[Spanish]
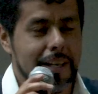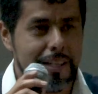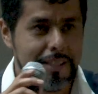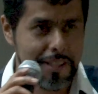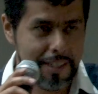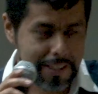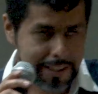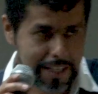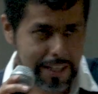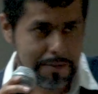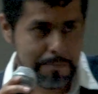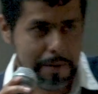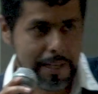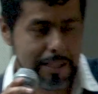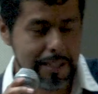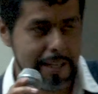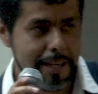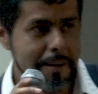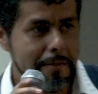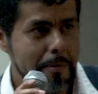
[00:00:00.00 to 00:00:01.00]
que es esta
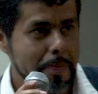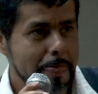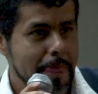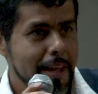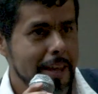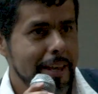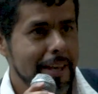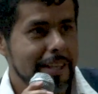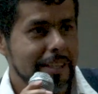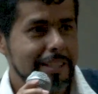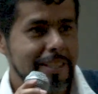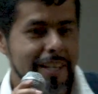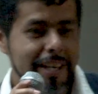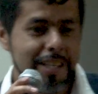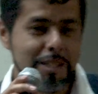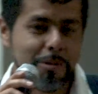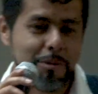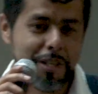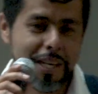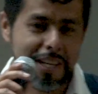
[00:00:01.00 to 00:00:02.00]
especie, sí
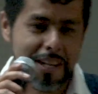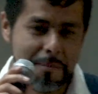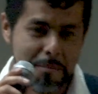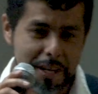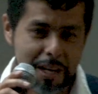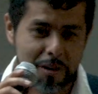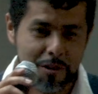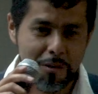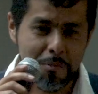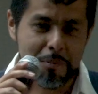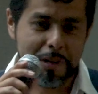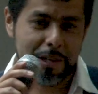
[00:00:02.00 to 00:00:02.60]
es un enemigo,